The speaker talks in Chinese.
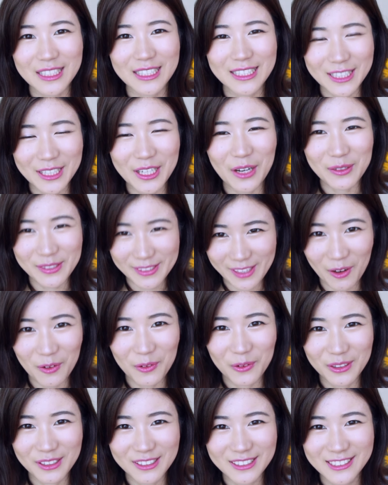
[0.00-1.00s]
一定要
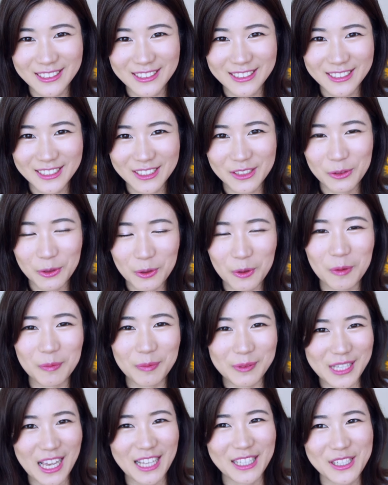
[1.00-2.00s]
想我，如果我
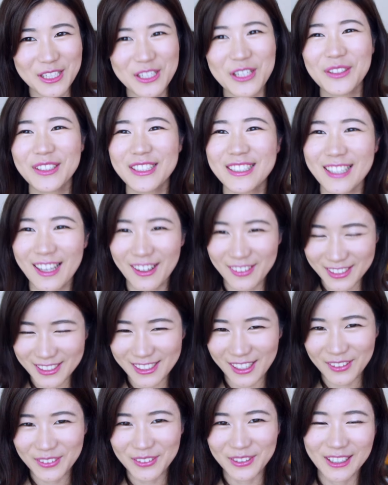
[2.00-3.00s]
不在的时候一定要
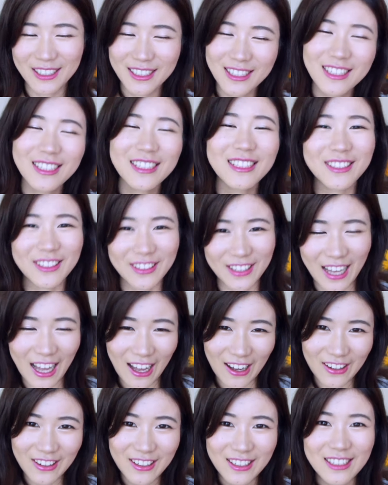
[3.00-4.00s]
想我。对，
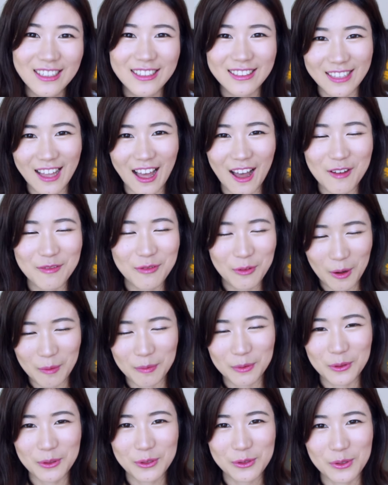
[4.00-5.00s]
好，那废话
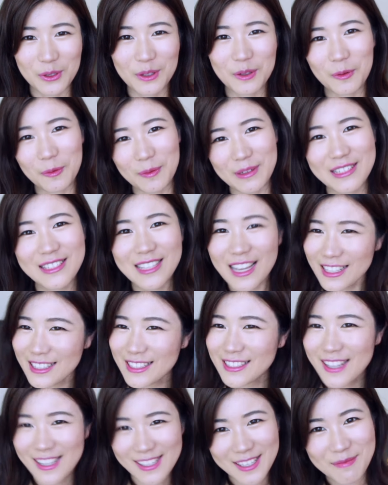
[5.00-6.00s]
不多说，我们下一
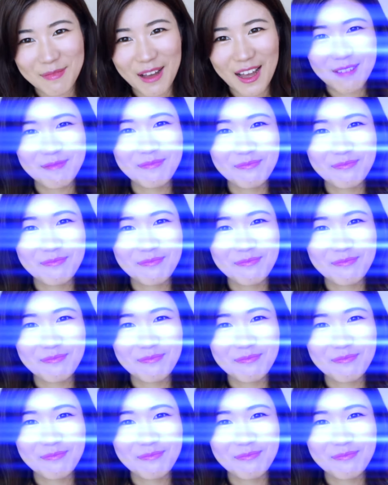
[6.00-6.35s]
次再见吧，